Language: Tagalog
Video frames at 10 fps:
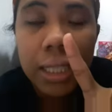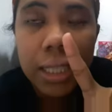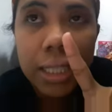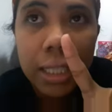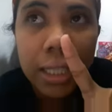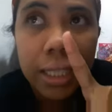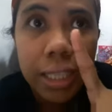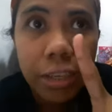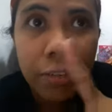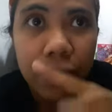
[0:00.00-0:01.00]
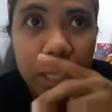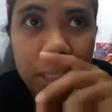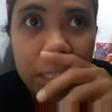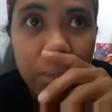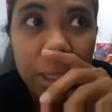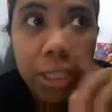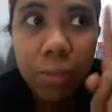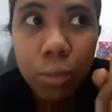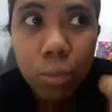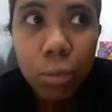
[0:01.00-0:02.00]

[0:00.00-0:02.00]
isang a ah, day off guys kasi mag day off